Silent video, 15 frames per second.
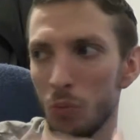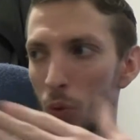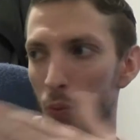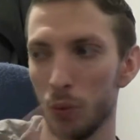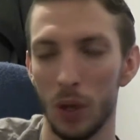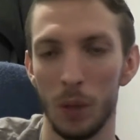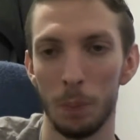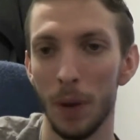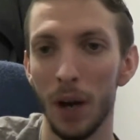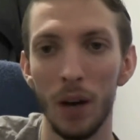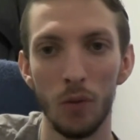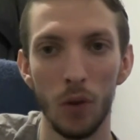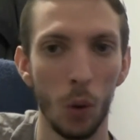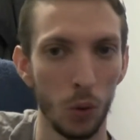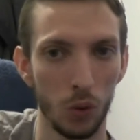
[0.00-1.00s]
on ne pourrait pas
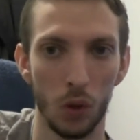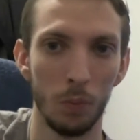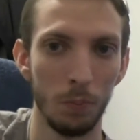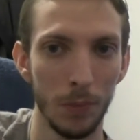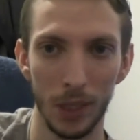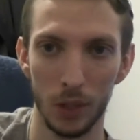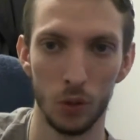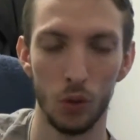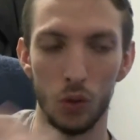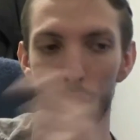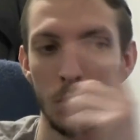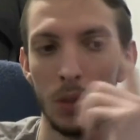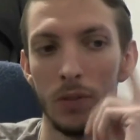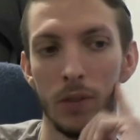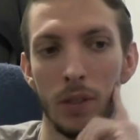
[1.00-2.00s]
avoir autant de merde que
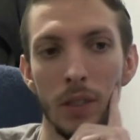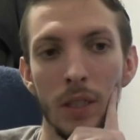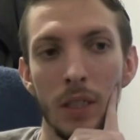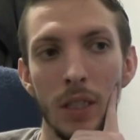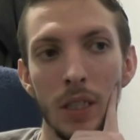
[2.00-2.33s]
2020.